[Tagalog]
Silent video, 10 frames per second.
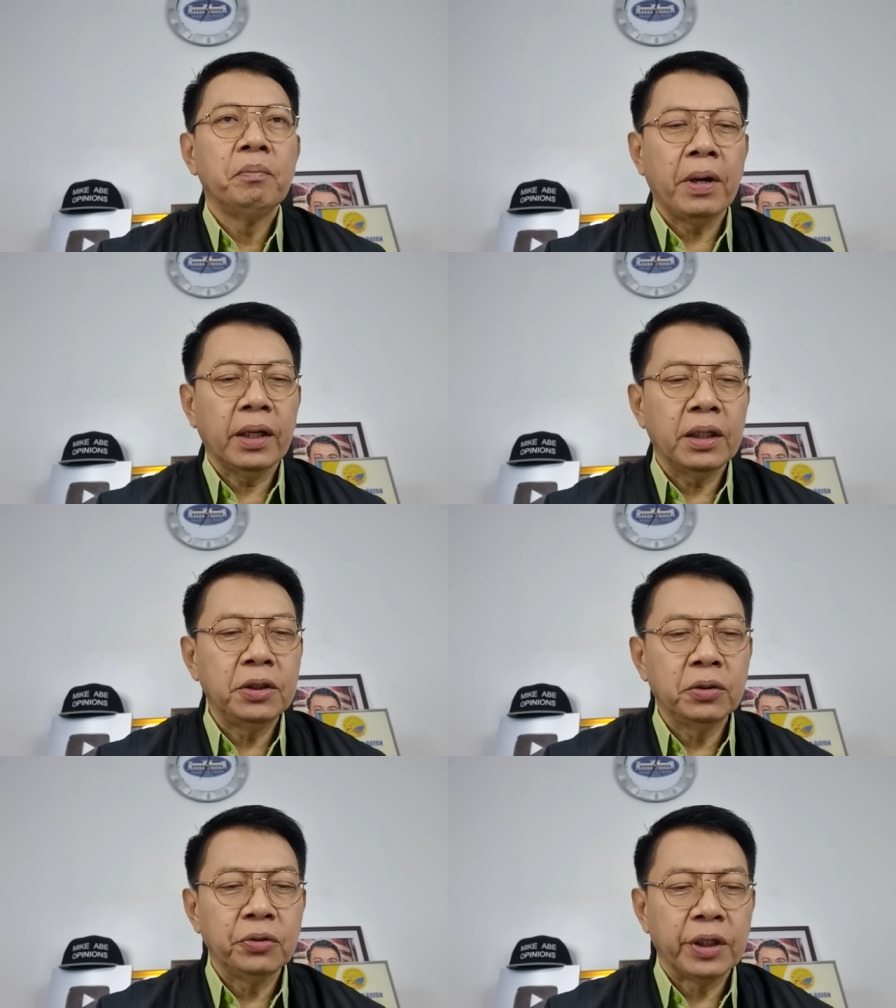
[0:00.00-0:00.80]
Pakinggan
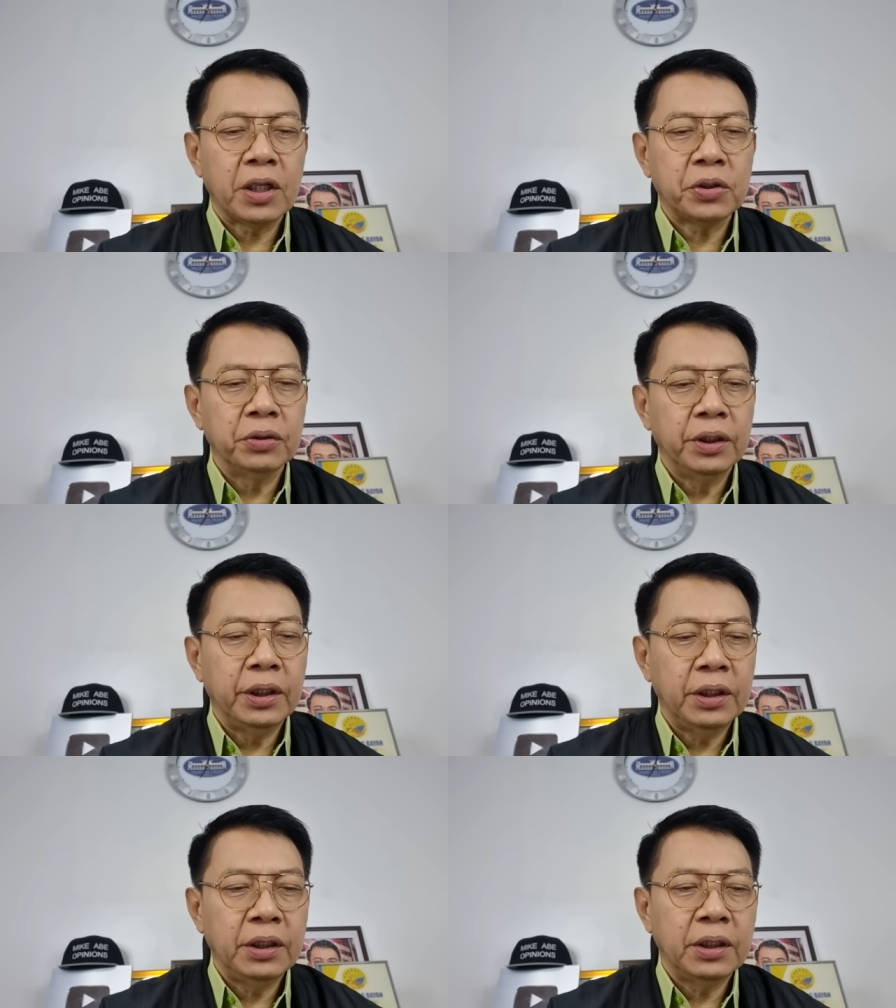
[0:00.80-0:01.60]
niyo itong reaksyon
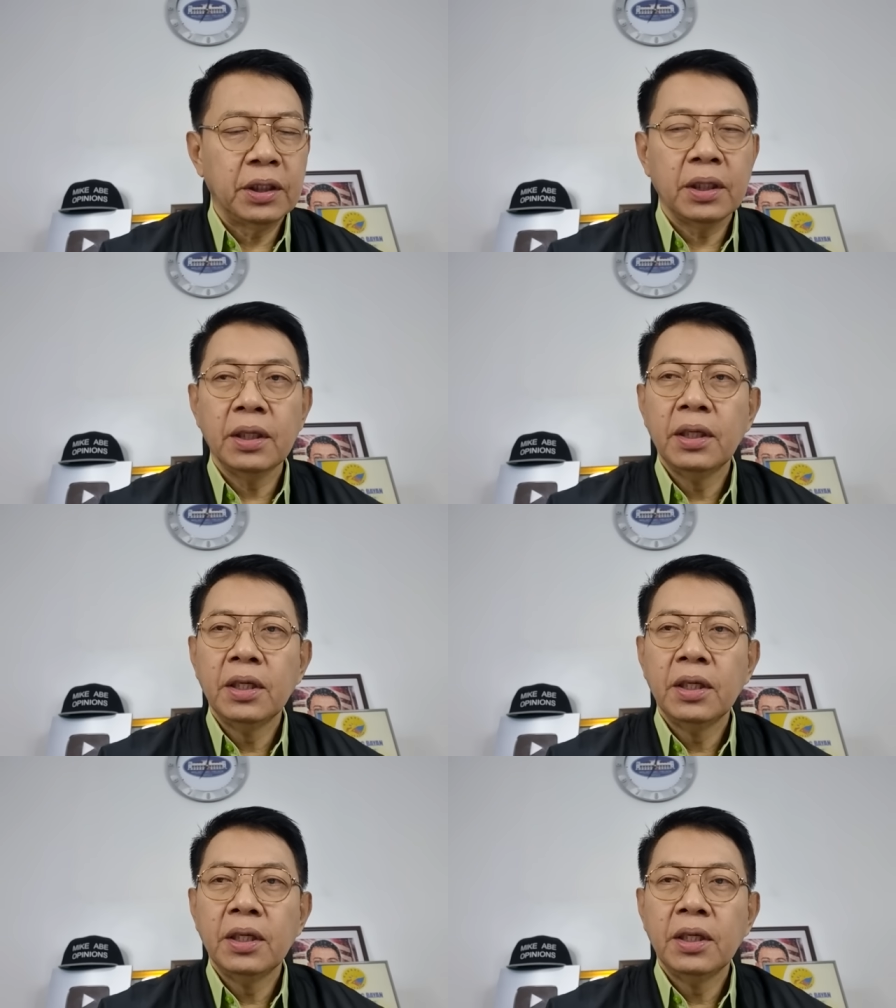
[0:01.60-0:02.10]
ni uh,